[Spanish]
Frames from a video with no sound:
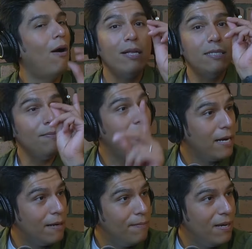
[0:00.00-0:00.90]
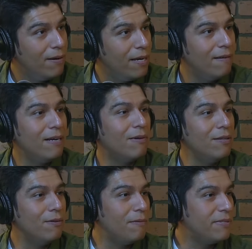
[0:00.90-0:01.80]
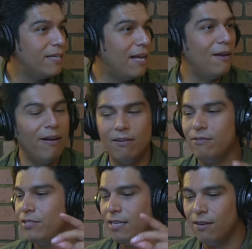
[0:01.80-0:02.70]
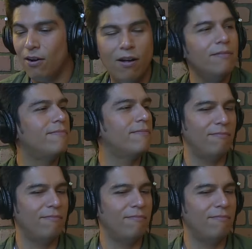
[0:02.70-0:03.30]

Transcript: Ahora sí, márcame, güey. A ver cuándo vamos a cenar o algo. Chingón.